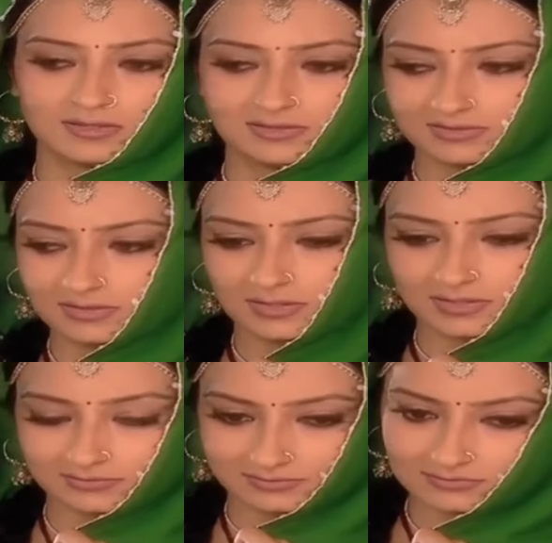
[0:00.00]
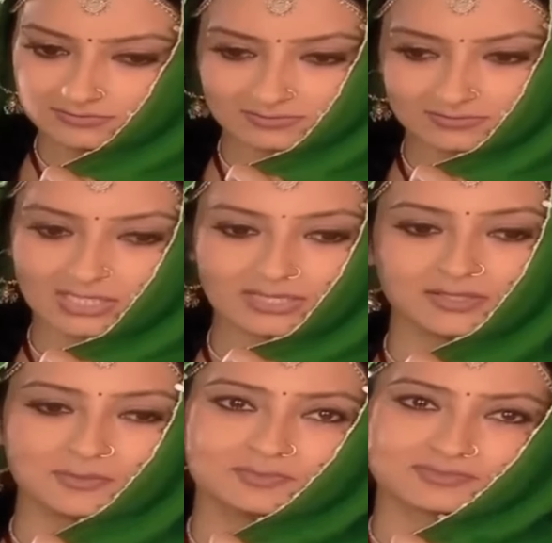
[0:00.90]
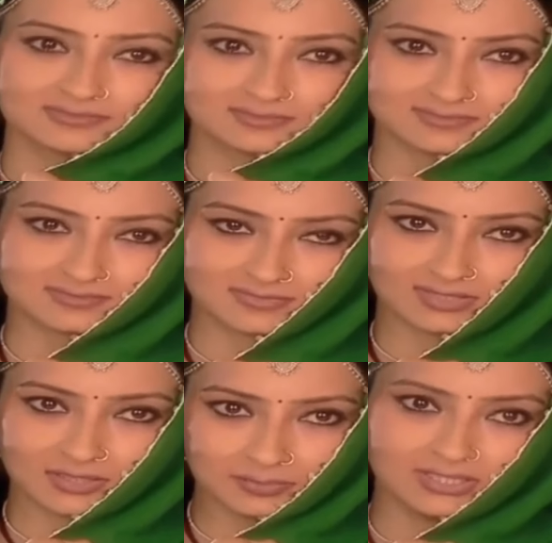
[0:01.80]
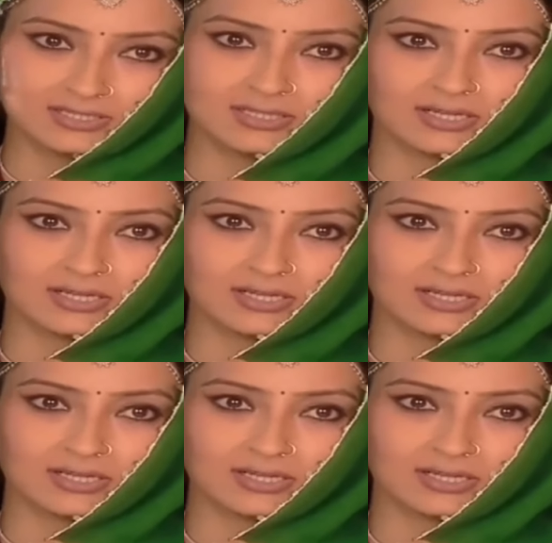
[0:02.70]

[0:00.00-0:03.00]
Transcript: ना भूलें और चैनल को ज़रूर सब्सक्राइब करें